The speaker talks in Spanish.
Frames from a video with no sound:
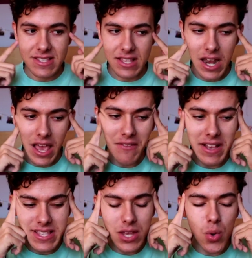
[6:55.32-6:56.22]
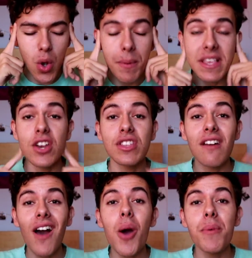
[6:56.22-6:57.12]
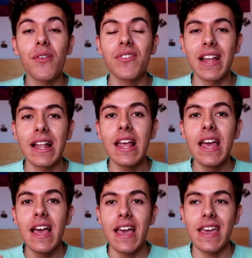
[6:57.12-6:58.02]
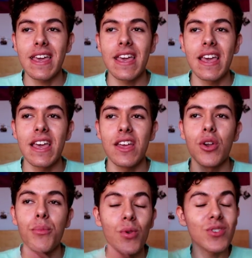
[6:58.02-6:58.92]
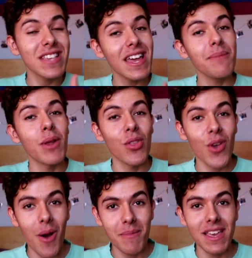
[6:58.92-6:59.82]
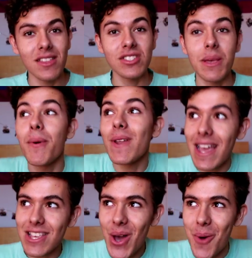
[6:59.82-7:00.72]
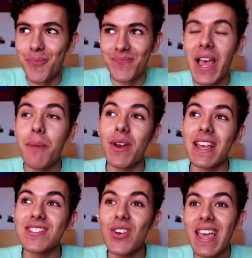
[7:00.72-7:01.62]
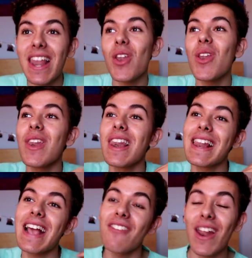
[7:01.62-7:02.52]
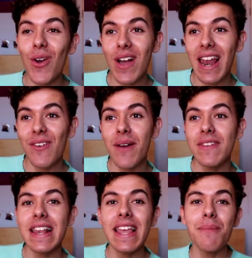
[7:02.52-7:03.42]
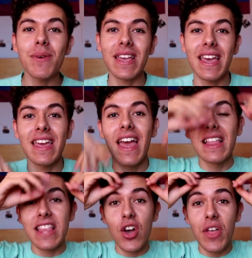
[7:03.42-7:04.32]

se la iba a hacer un compañero de trabajo, pero al final eh, no pudo ser y me lo dijo a mí. Entonces, ¿por qué yo? Mm, porque soy el cabra loca de la familia, porque tengo